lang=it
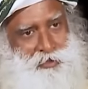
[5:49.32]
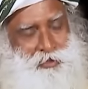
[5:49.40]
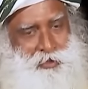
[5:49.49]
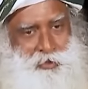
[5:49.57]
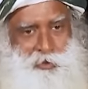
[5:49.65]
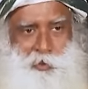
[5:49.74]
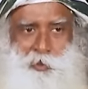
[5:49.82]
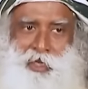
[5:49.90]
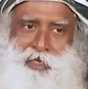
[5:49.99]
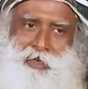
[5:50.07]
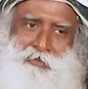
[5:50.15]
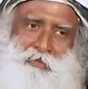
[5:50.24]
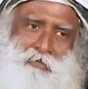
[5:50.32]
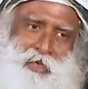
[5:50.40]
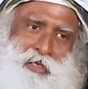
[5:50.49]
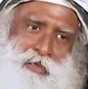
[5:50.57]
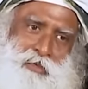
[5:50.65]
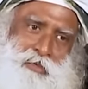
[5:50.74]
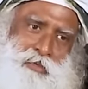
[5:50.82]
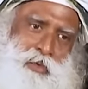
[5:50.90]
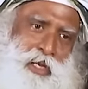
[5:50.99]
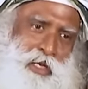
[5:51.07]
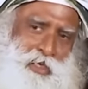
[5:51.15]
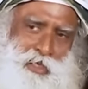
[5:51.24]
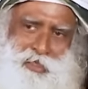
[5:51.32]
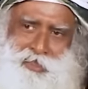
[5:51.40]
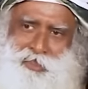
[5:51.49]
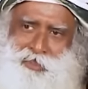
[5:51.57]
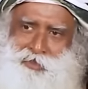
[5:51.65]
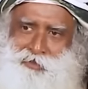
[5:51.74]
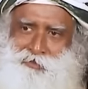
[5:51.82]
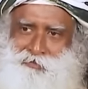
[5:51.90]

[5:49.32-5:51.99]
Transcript: lo applichi ovunque. Verrai investito.